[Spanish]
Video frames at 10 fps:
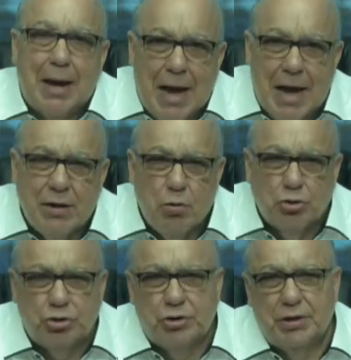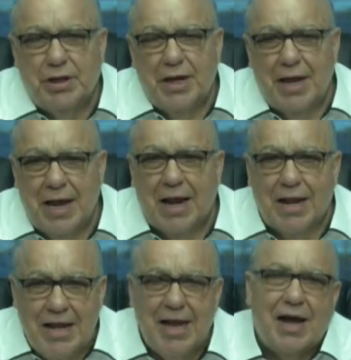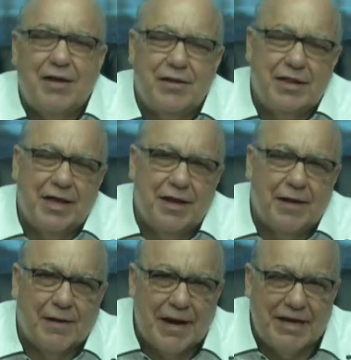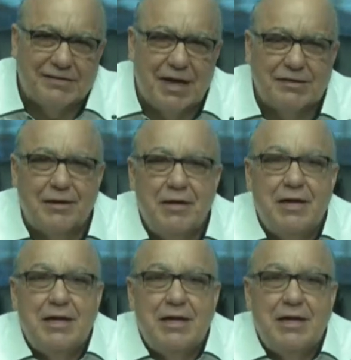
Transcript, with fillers: Angus y las ligas de razas.